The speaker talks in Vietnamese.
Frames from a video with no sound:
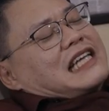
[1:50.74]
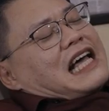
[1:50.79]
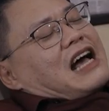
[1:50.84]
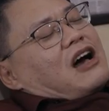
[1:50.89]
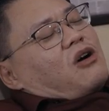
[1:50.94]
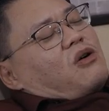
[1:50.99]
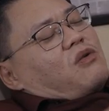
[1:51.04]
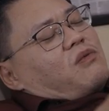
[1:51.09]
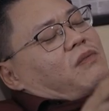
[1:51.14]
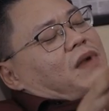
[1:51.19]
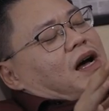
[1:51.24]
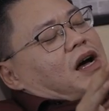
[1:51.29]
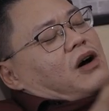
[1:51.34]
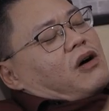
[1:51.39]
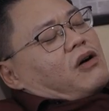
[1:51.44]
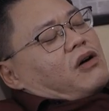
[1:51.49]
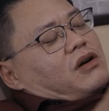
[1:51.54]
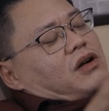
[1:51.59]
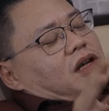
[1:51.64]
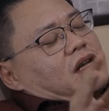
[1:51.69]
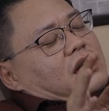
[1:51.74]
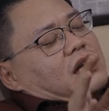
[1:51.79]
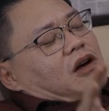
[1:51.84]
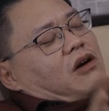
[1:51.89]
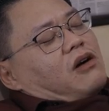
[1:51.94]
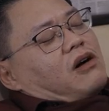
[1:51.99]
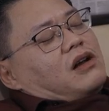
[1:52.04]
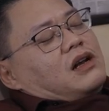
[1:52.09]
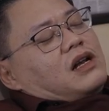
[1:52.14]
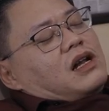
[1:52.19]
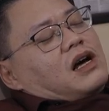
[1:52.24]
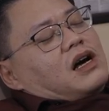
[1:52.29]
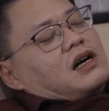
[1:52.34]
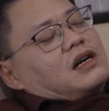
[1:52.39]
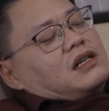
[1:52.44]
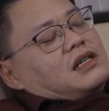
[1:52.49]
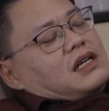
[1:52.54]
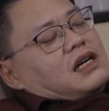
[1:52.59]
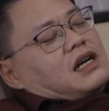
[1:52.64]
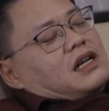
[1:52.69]
sao đó. mà hồi nhỏ
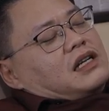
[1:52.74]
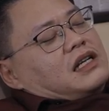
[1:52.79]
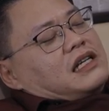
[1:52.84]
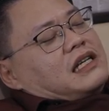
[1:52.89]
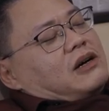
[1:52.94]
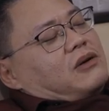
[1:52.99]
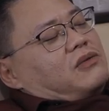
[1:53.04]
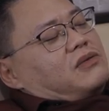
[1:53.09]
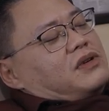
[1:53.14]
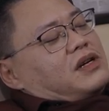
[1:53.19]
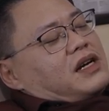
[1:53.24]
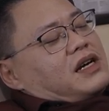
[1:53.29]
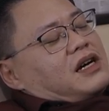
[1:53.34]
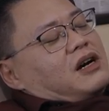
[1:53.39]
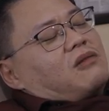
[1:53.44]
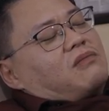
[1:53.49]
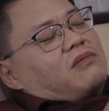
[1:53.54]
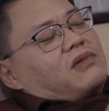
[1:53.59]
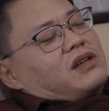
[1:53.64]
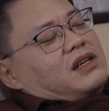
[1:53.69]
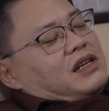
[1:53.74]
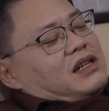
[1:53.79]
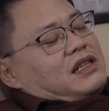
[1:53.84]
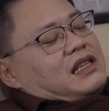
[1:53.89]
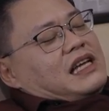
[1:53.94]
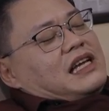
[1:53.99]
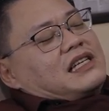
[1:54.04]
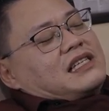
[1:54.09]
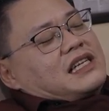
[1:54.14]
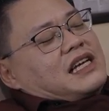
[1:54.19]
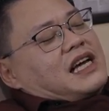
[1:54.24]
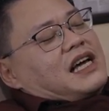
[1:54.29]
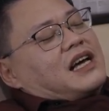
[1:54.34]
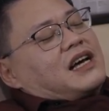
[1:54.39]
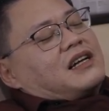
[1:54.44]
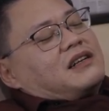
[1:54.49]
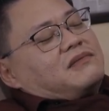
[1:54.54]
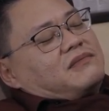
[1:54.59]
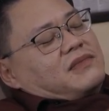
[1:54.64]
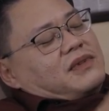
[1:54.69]
lớn giờ đi nhậu về không bao giờ té xe
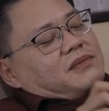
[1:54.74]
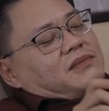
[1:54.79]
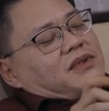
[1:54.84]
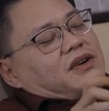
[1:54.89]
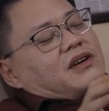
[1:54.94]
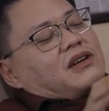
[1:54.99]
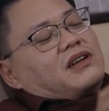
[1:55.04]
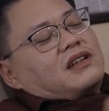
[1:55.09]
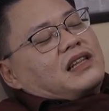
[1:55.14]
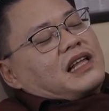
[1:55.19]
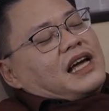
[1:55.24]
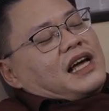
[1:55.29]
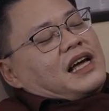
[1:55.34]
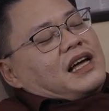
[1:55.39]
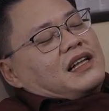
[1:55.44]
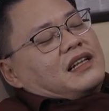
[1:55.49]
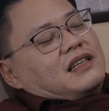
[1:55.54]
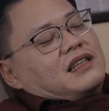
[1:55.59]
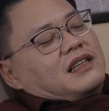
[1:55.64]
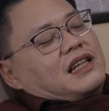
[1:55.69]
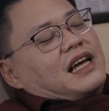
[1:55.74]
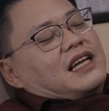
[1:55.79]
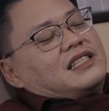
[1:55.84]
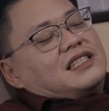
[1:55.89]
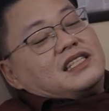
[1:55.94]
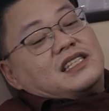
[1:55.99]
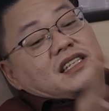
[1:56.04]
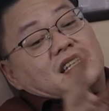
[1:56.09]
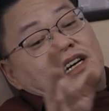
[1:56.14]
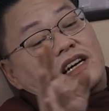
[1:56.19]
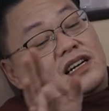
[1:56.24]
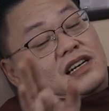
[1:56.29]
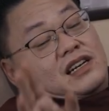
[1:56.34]
hết mà bữa đó té tại sinh nhật